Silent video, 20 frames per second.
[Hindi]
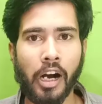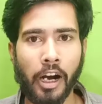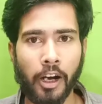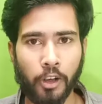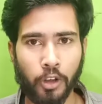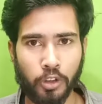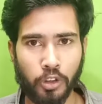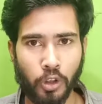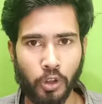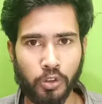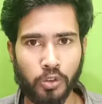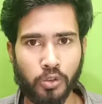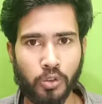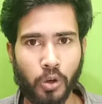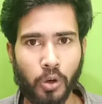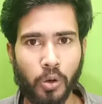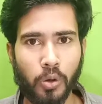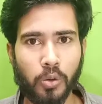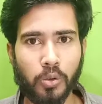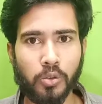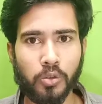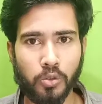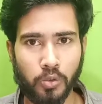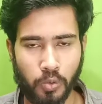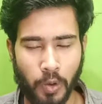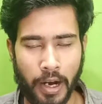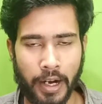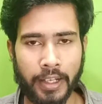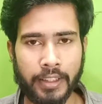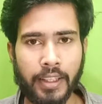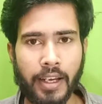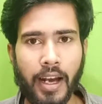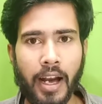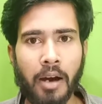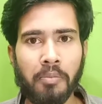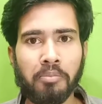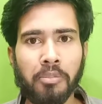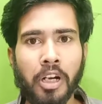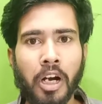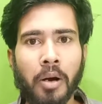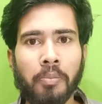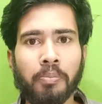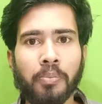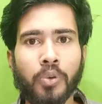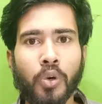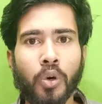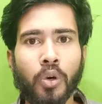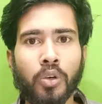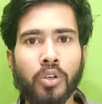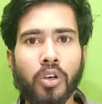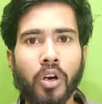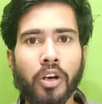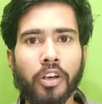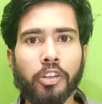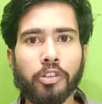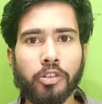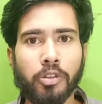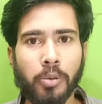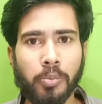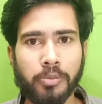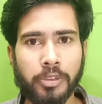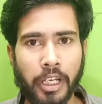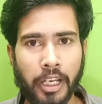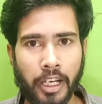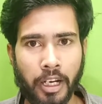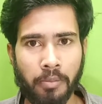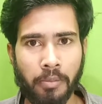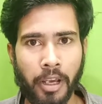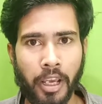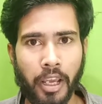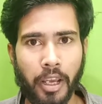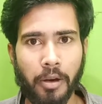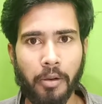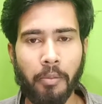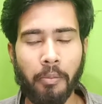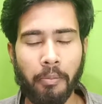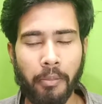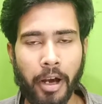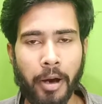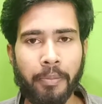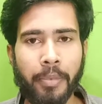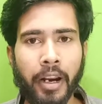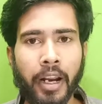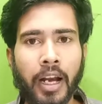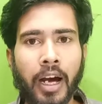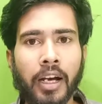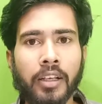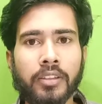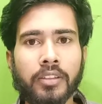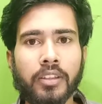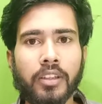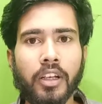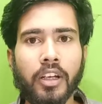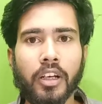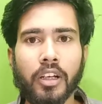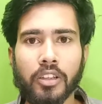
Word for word: हेलो दोस्तों स्वागत है आपका प्रो टॉक यूट्यूब चैनल में मैं प्रकाश